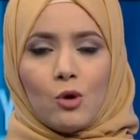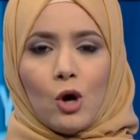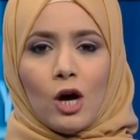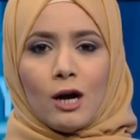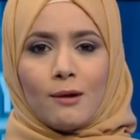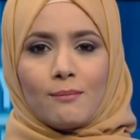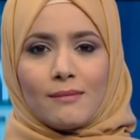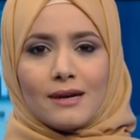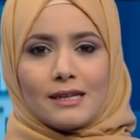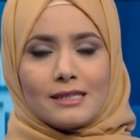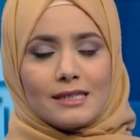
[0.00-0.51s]

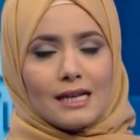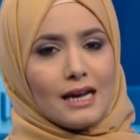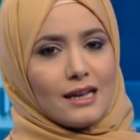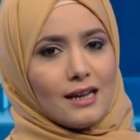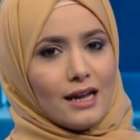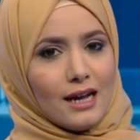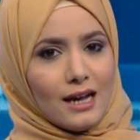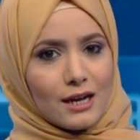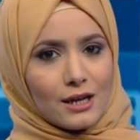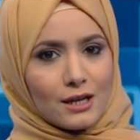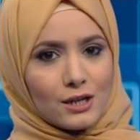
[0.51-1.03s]
محمد
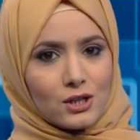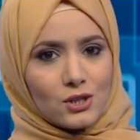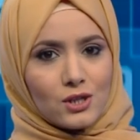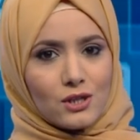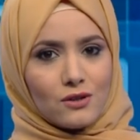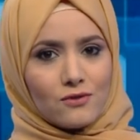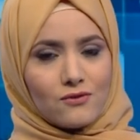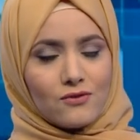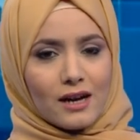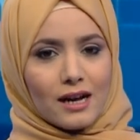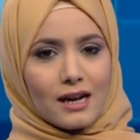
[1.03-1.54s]
الحاج
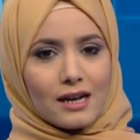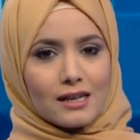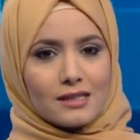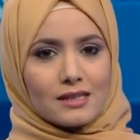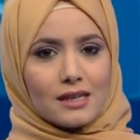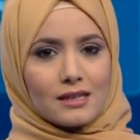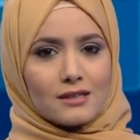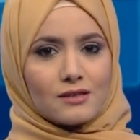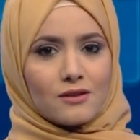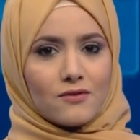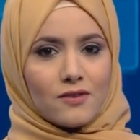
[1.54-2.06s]
فقد
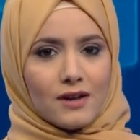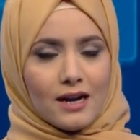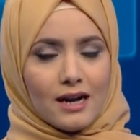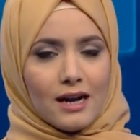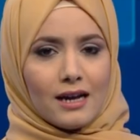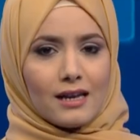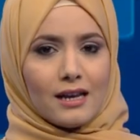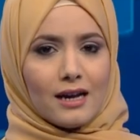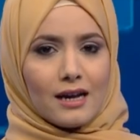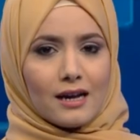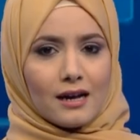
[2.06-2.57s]
تفاعل